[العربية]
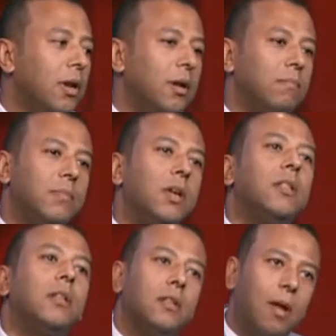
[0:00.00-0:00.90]
آه،
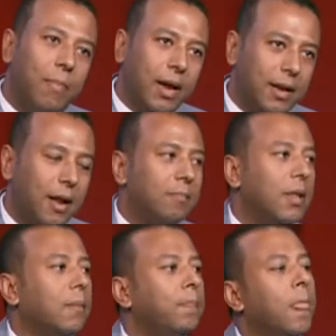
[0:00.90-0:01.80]
تقدر تطبق الكلام ده.